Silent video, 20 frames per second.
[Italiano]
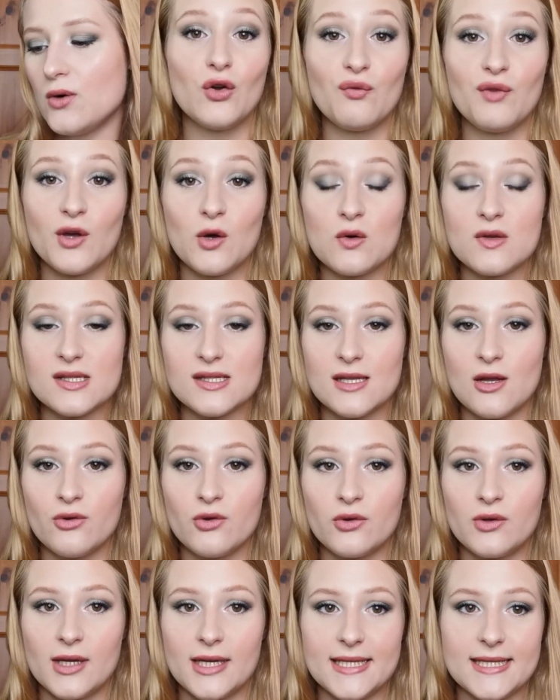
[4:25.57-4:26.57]
Non vi consiglio
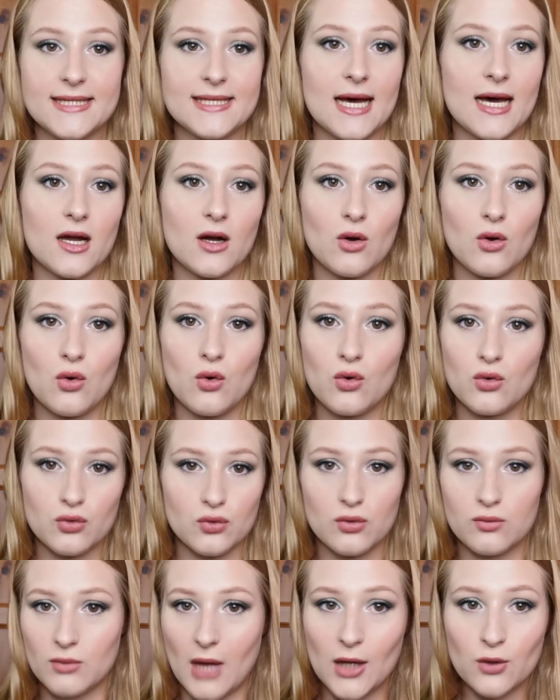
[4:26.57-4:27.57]
di
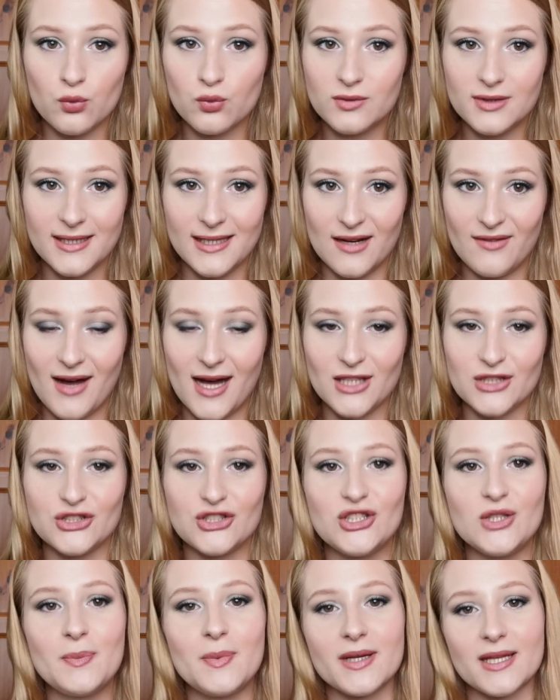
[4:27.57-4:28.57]
utilizzarlo a tutti i
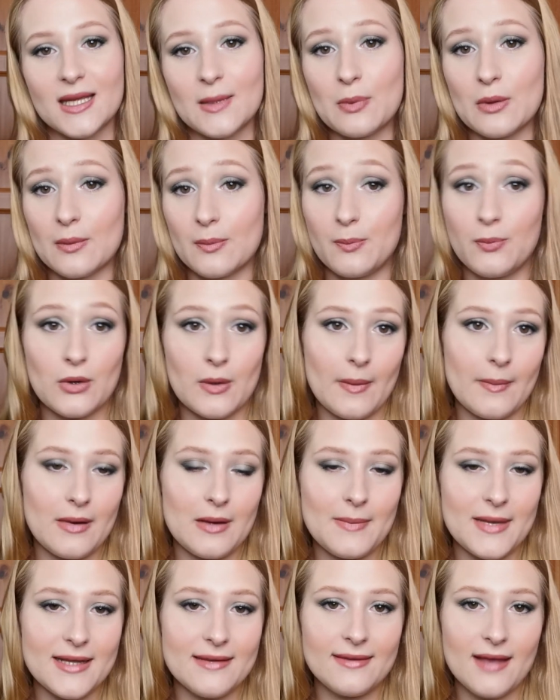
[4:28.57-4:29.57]
lavaggi perché pro-
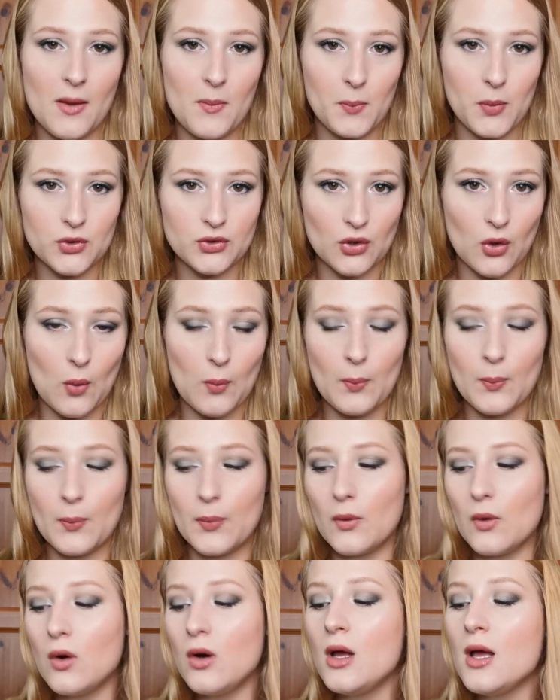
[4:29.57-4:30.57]
probabilmente è un po'
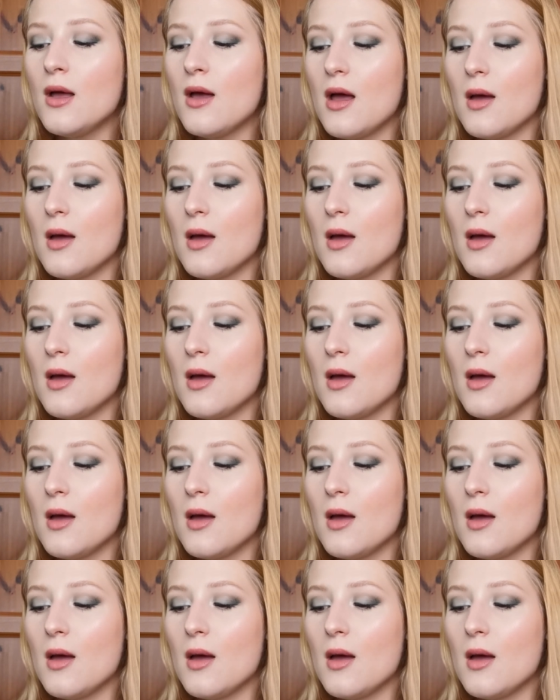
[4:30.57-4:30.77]
troppo,